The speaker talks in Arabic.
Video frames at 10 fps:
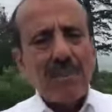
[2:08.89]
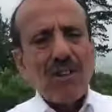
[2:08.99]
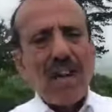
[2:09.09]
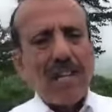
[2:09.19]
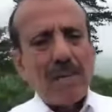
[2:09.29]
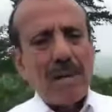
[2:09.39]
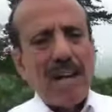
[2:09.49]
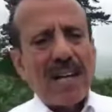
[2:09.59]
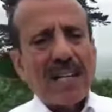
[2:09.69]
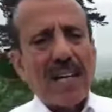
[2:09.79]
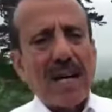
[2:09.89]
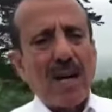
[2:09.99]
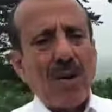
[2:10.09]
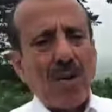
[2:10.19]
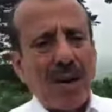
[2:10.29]
لمصلحة
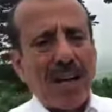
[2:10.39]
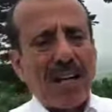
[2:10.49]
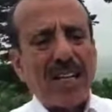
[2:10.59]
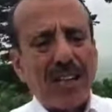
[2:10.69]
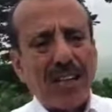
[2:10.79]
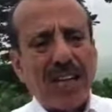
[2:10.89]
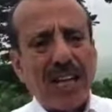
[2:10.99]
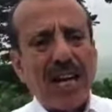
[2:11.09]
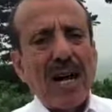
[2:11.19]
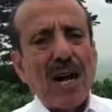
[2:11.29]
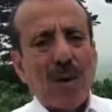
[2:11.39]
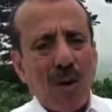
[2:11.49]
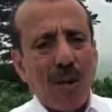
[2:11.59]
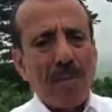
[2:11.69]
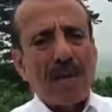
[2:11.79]
بلادنا وخليجنا
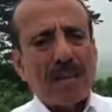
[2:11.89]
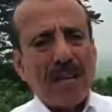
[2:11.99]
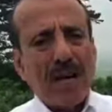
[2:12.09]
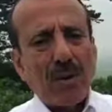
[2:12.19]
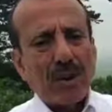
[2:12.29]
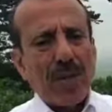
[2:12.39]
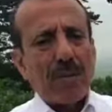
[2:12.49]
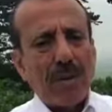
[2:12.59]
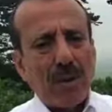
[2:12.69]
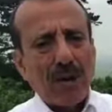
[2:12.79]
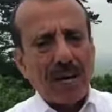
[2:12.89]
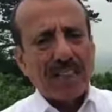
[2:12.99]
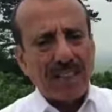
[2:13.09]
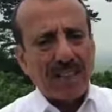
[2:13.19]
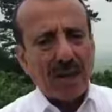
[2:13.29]
وأمتنا وشعبنا
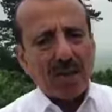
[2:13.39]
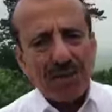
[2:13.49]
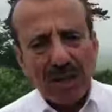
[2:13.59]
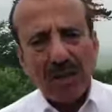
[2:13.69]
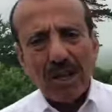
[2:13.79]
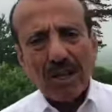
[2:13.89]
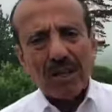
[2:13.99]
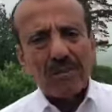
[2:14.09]
وقادتنا والسلام